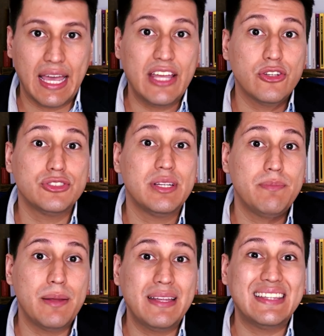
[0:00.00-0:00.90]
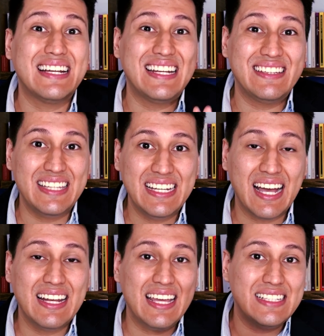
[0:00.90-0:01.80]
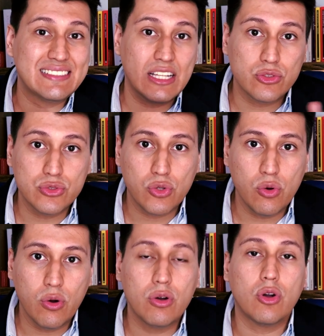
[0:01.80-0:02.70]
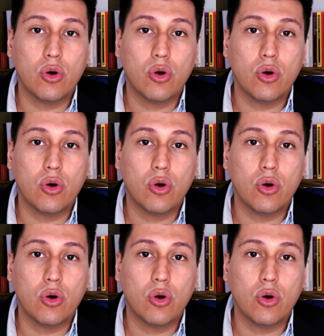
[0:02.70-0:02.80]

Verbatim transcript: Ellos simplemente critican el status quo